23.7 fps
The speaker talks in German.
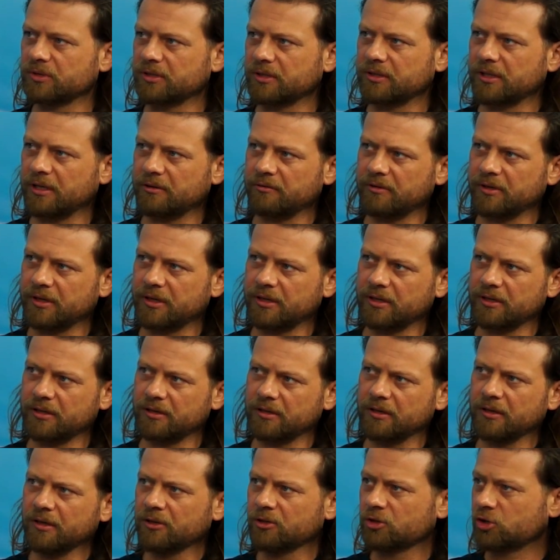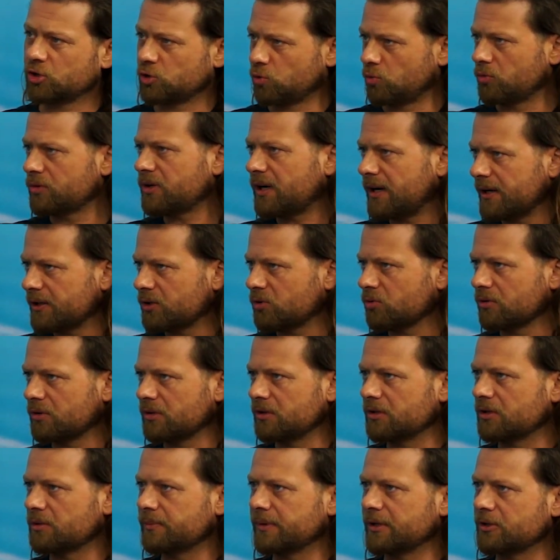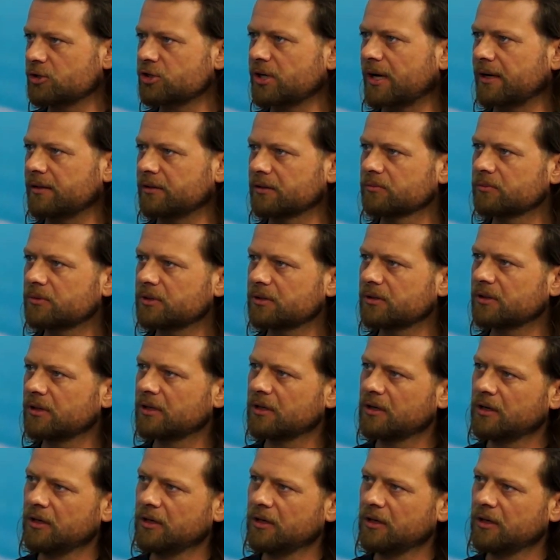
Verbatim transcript: man hat irgendwelche Schonhaltungen, die der Mensch einnimmt.